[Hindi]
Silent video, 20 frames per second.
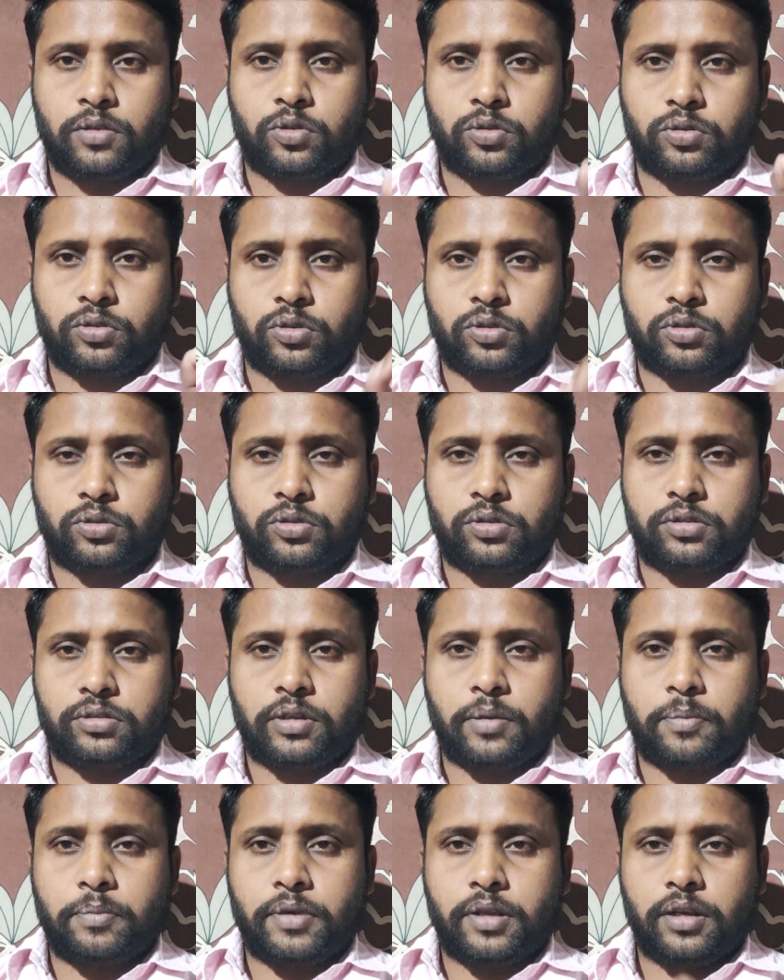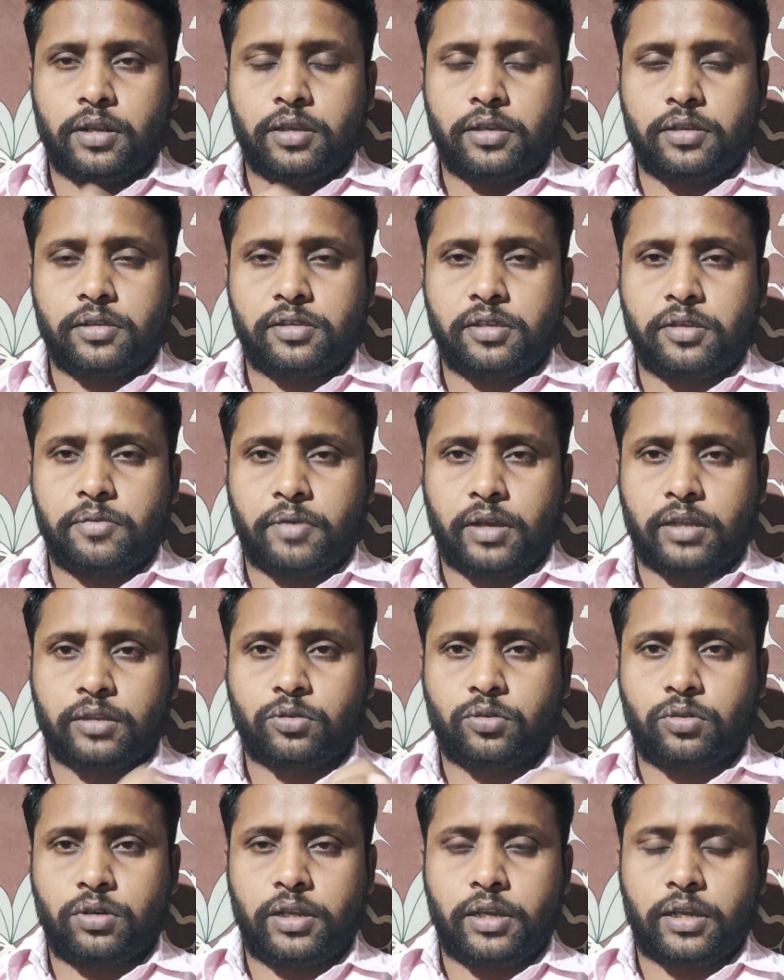तो दोस्तों जब मैंने इसी
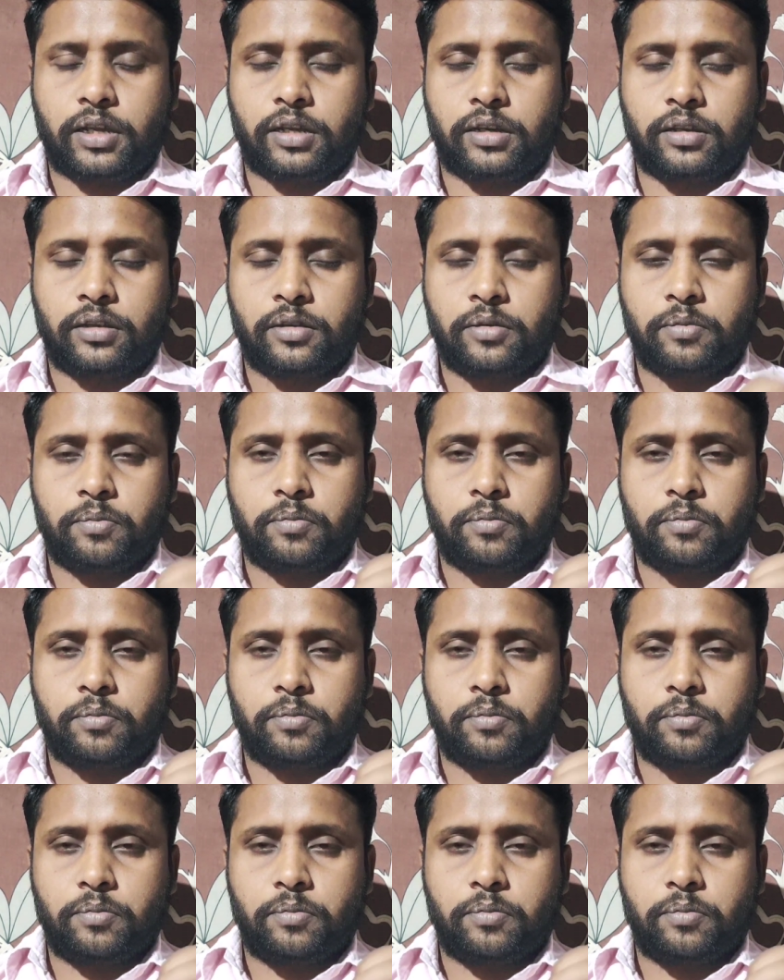बात को लेकर